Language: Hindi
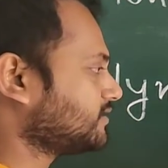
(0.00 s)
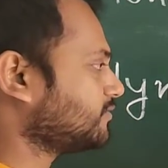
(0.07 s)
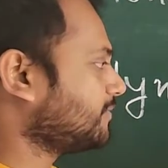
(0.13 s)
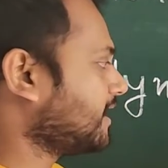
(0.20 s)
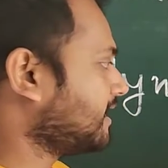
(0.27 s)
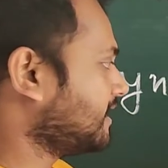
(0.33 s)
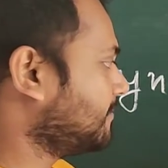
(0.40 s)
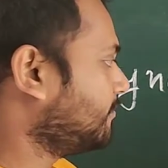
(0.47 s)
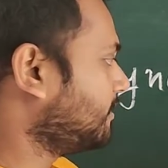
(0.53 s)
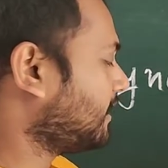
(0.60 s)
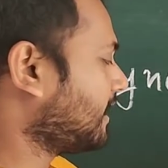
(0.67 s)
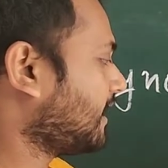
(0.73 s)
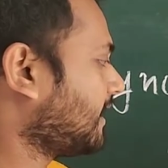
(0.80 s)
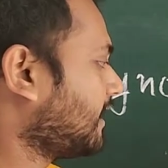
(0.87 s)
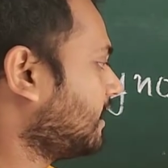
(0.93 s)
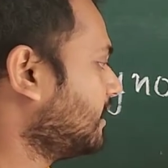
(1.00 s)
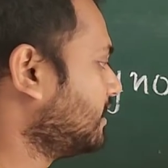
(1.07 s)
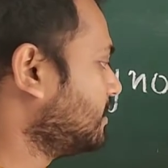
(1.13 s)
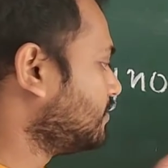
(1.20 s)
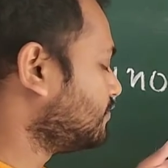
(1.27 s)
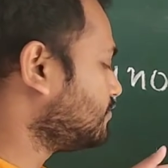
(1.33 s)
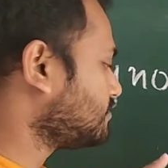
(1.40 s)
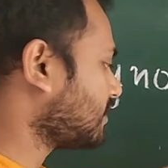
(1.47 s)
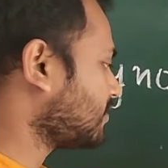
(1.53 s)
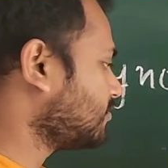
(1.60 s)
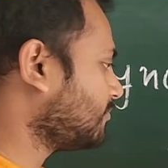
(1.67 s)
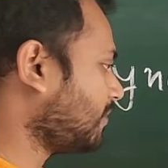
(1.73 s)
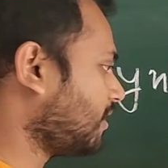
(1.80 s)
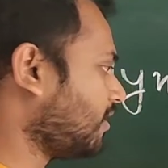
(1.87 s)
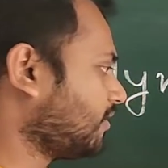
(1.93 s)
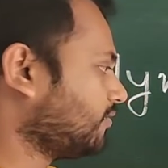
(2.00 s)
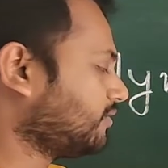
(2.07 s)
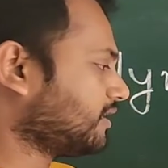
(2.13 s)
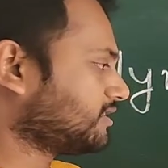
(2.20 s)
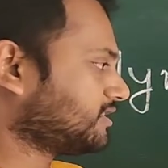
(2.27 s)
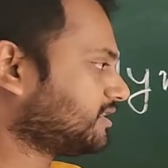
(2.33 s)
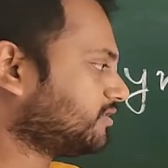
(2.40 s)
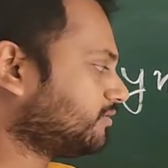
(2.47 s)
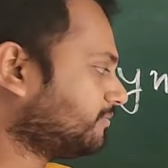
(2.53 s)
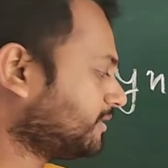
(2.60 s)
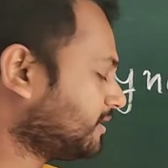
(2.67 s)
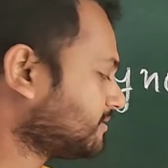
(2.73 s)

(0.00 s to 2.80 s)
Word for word: जो वेरिएबल रहेगा उसका जो पावर होना चाहिए वो